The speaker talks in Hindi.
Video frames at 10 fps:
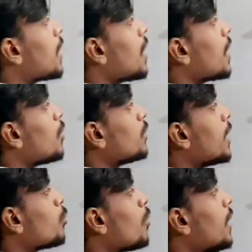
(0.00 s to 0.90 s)
करना क्या होता
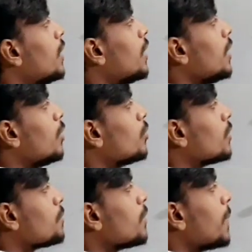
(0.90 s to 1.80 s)
है क्वांटिटी को
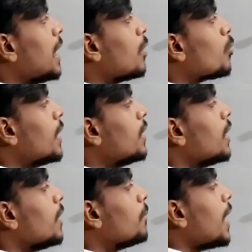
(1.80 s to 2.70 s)
सबसे पहले
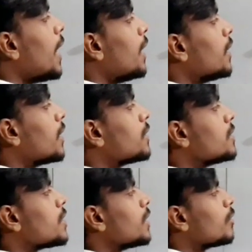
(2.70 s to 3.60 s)
क्वांटिटी में एड कर
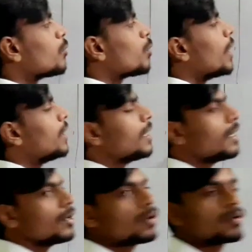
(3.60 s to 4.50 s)
दीजिए
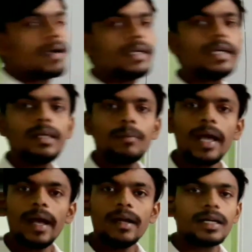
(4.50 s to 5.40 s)
क्वांटिटी को क्वांटिटी
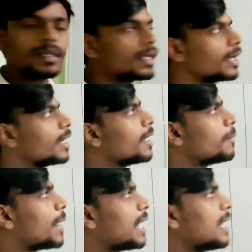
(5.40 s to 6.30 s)
में एड कर देंगे
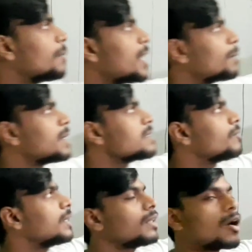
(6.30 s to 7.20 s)
पहले हमारे पास
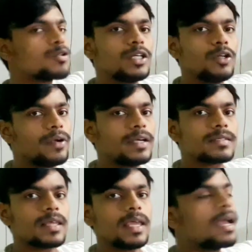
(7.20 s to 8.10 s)
थाउजेंड
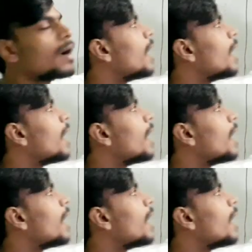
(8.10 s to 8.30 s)
यूनिट्स थी